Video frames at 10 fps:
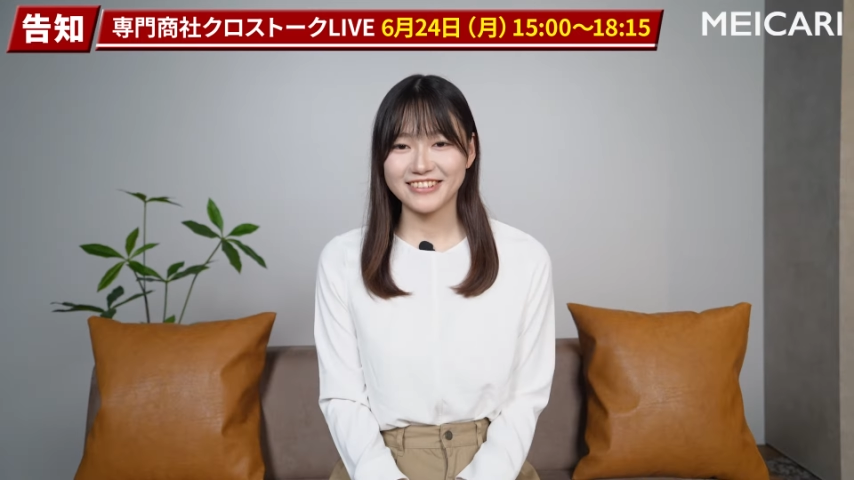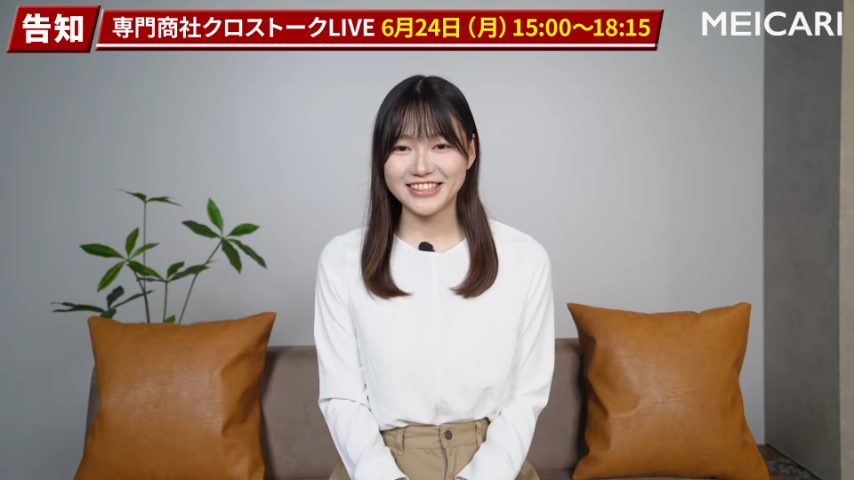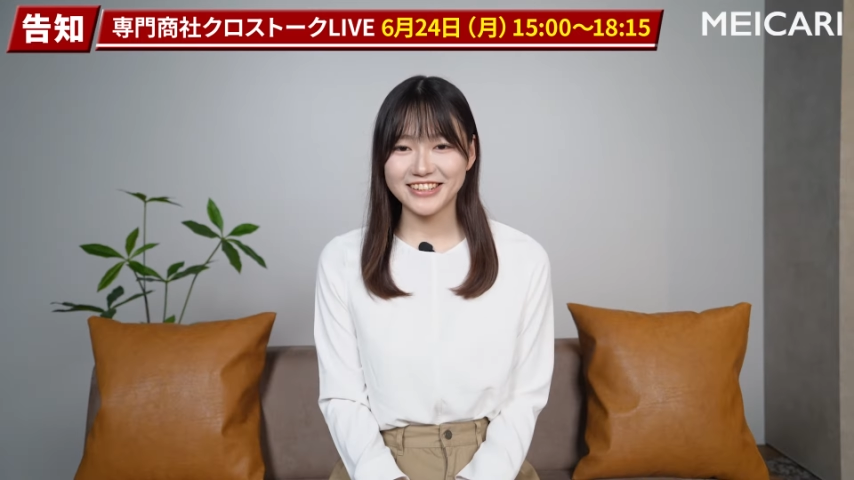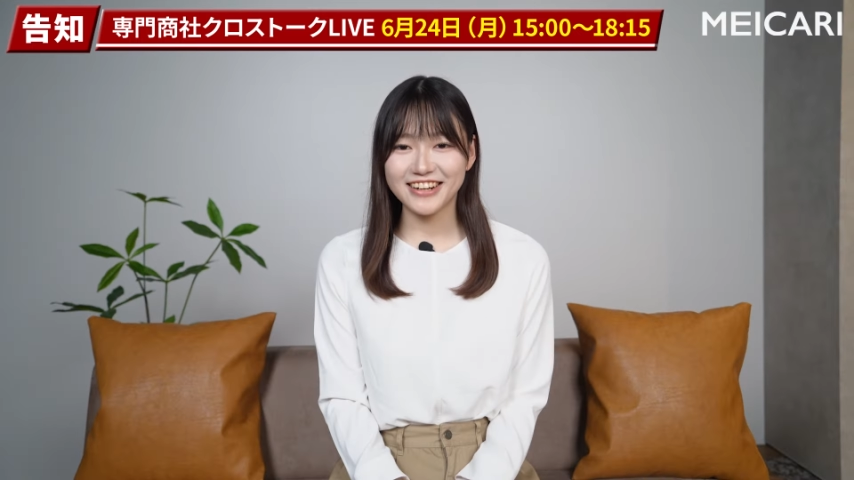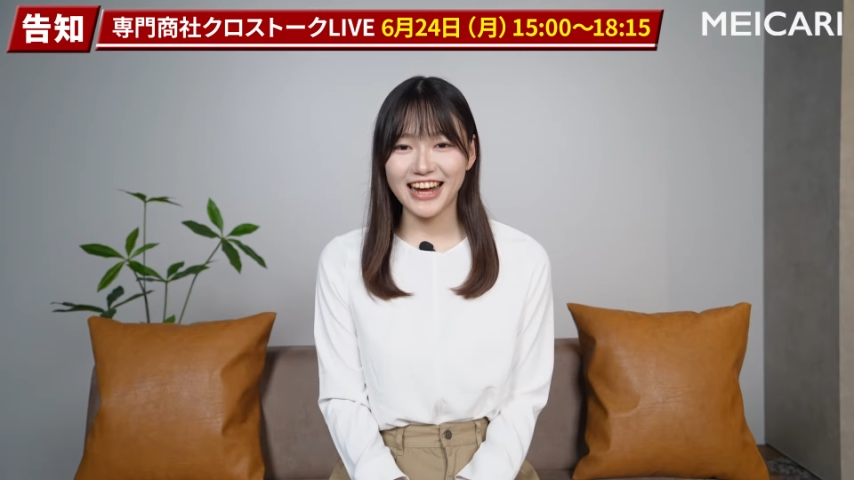ご
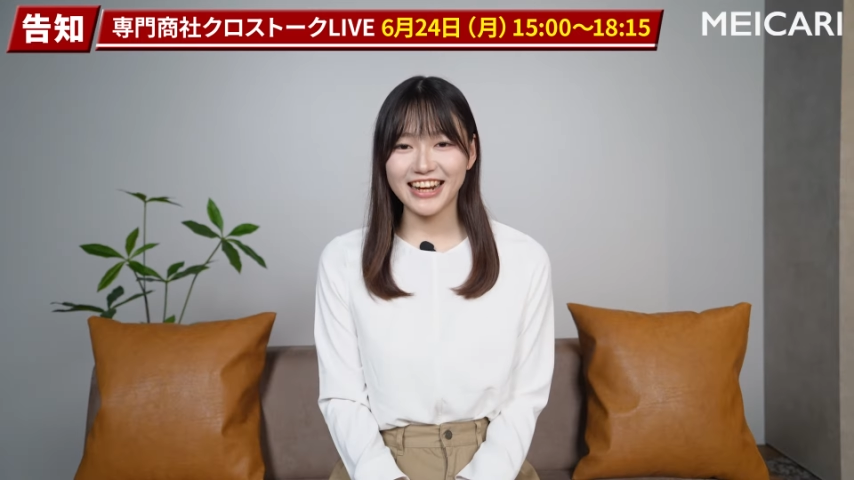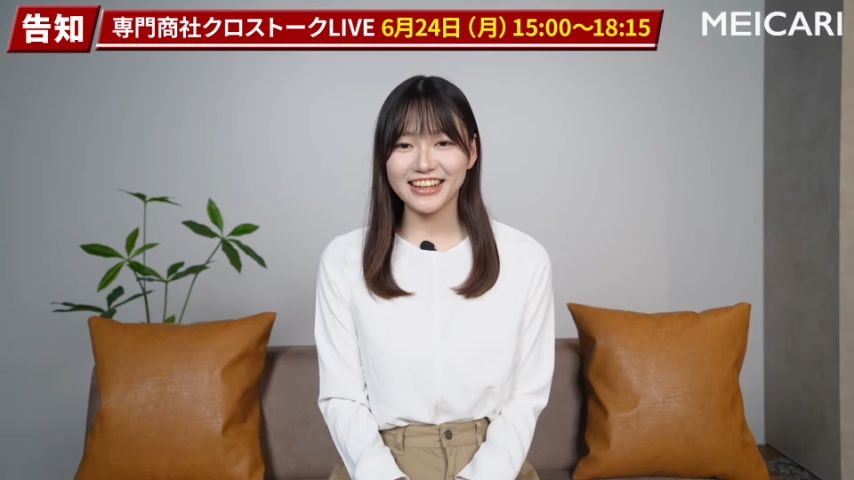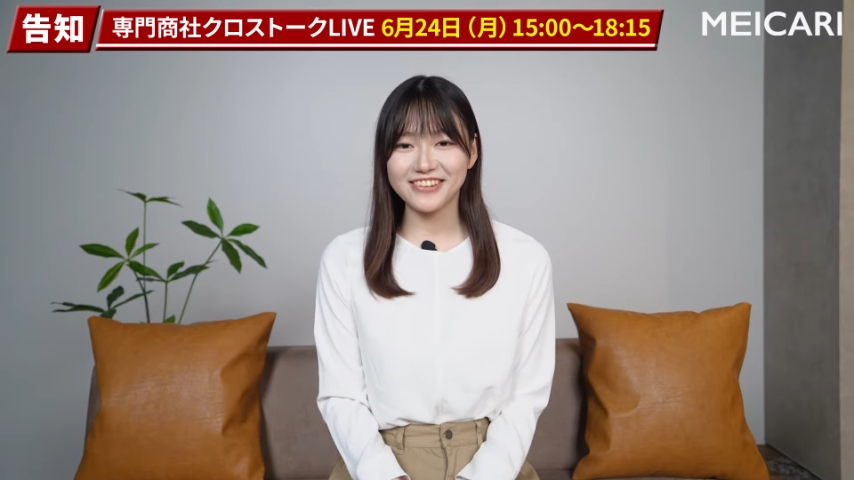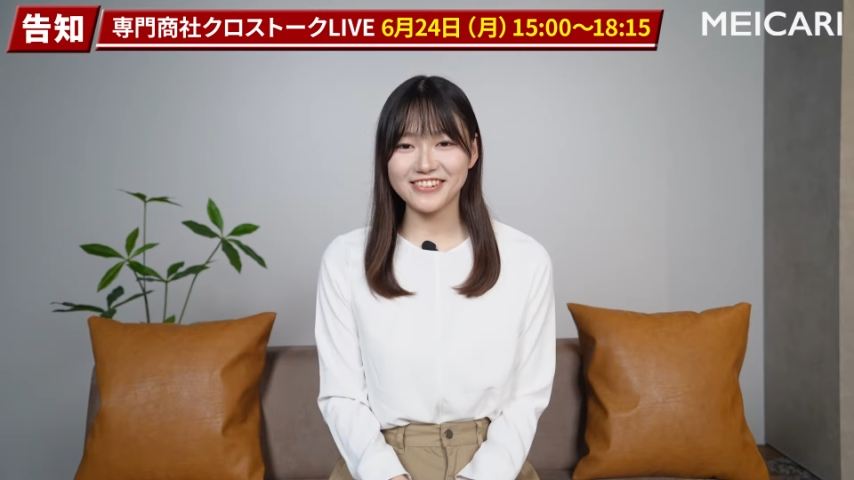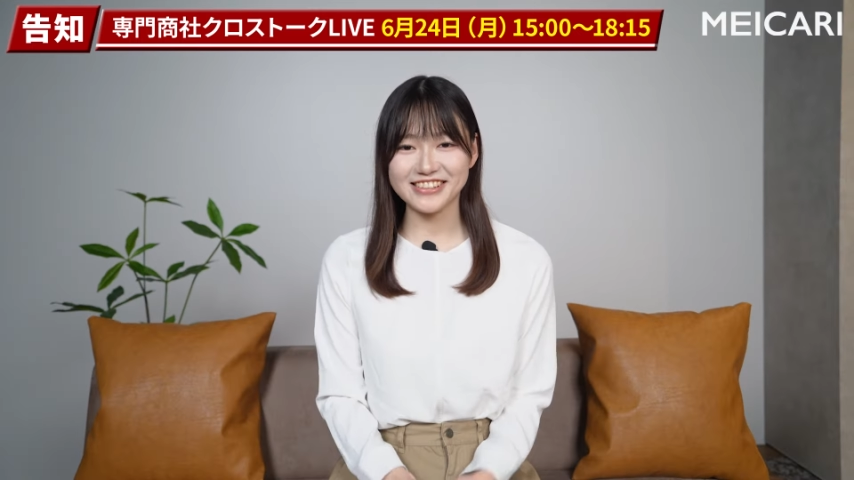視聴あり
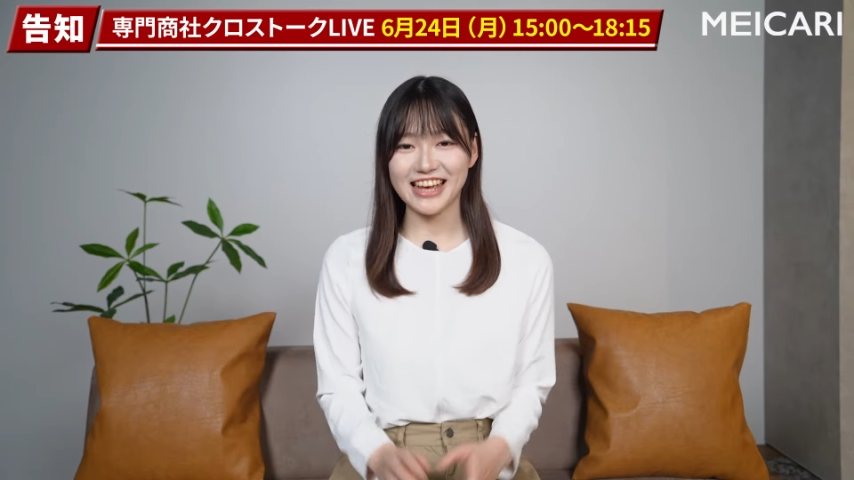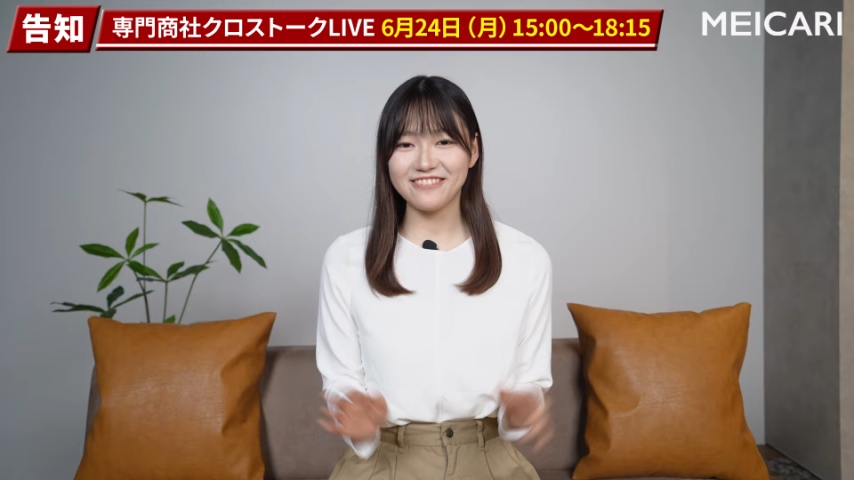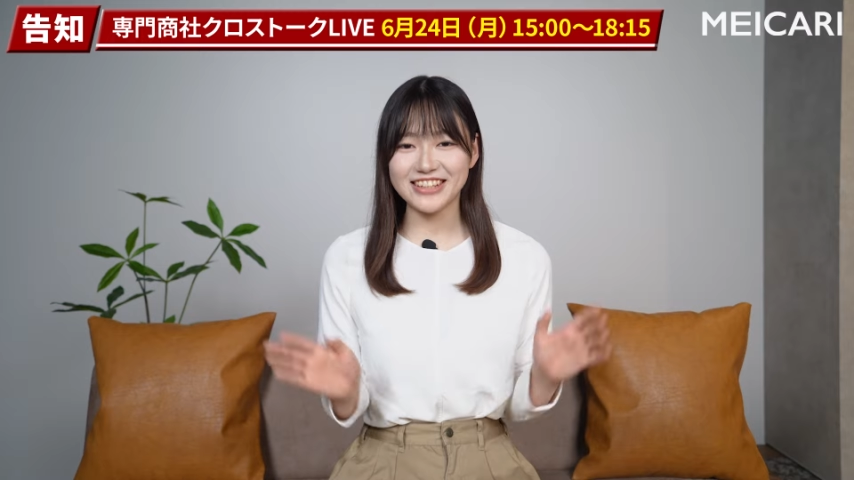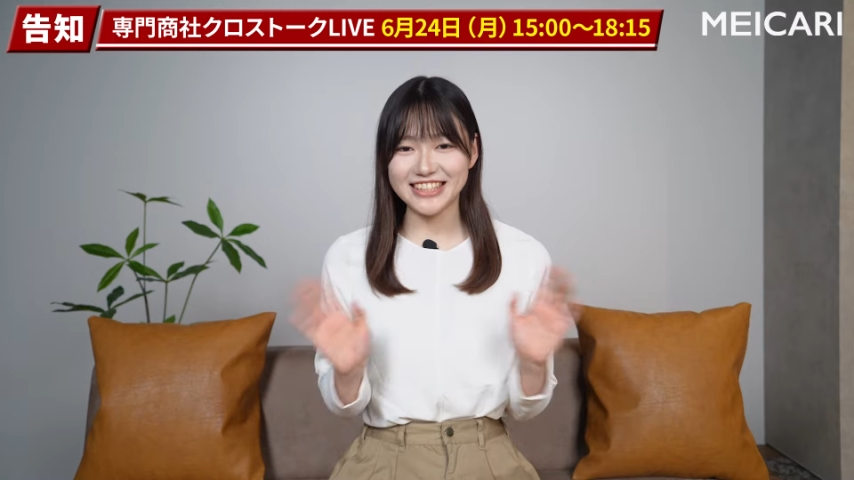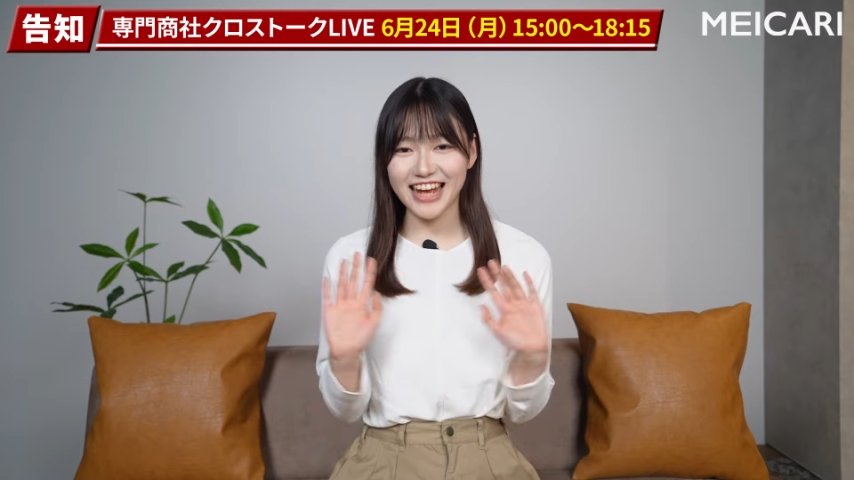がとうござ
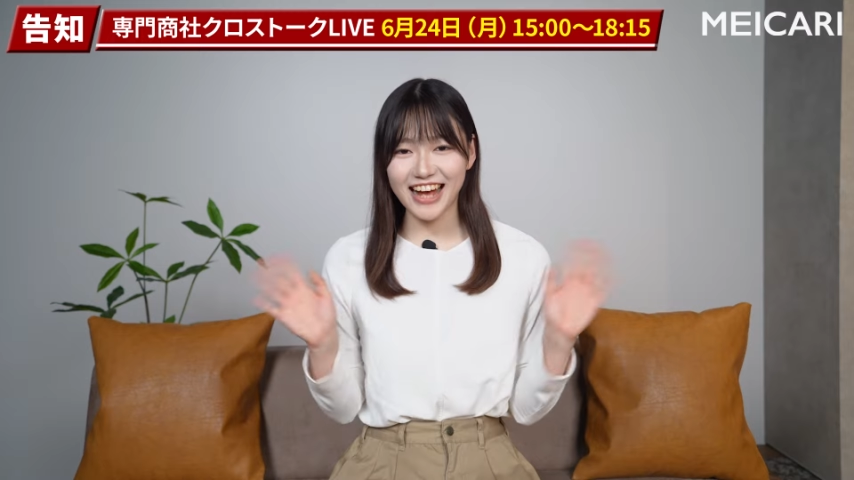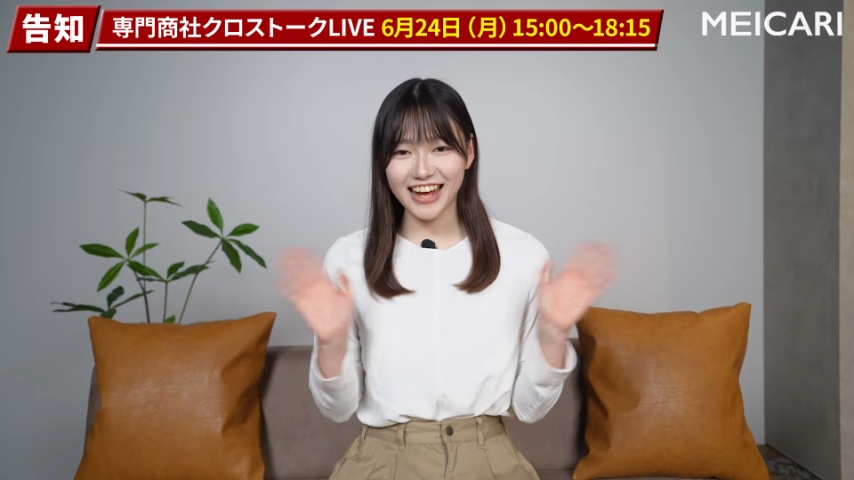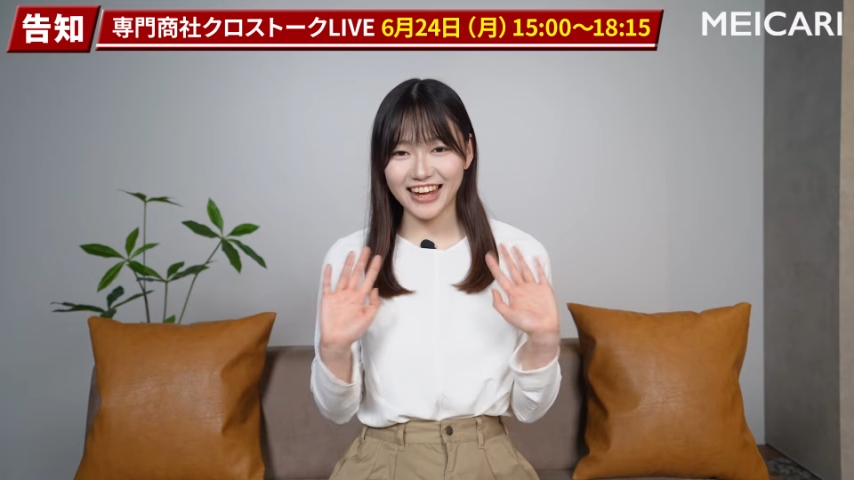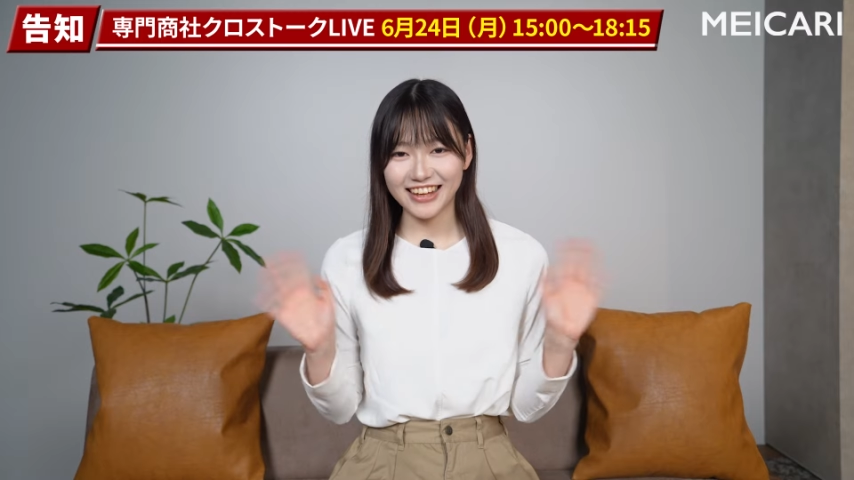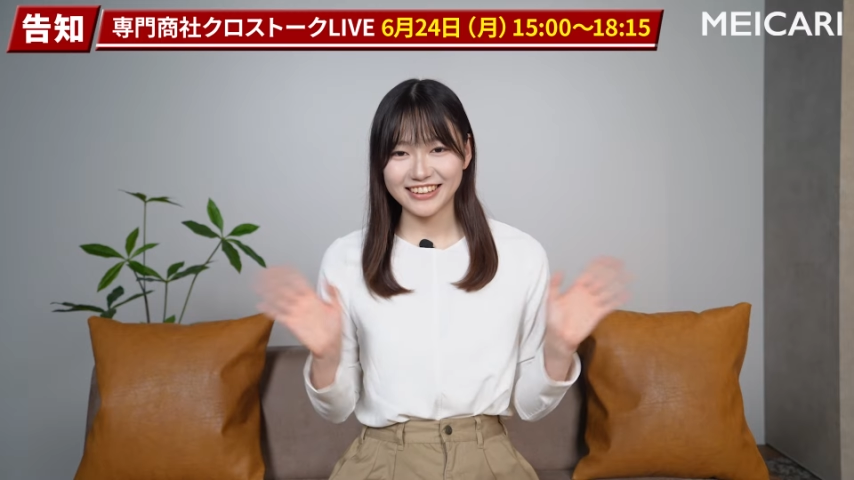いまし
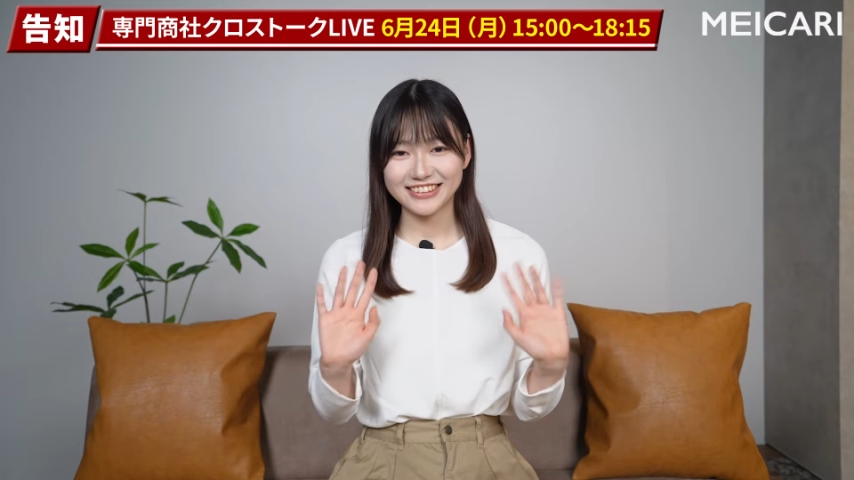た